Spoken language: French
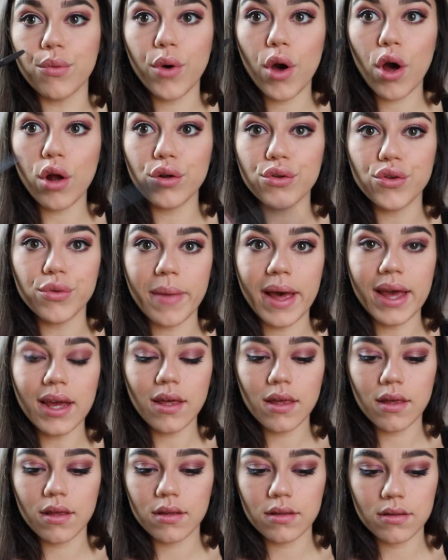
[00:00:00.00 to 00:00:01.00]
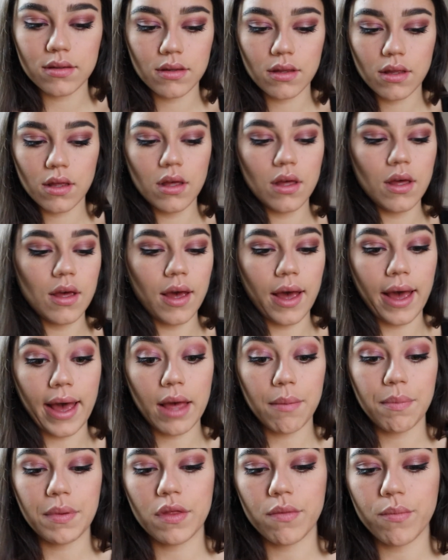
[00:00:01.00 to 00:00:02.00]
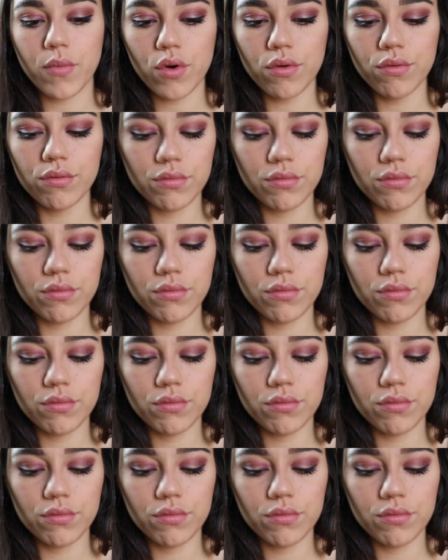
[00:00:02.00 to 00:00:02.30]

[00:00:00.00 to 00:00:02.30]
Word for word: World de MAC, rapidement.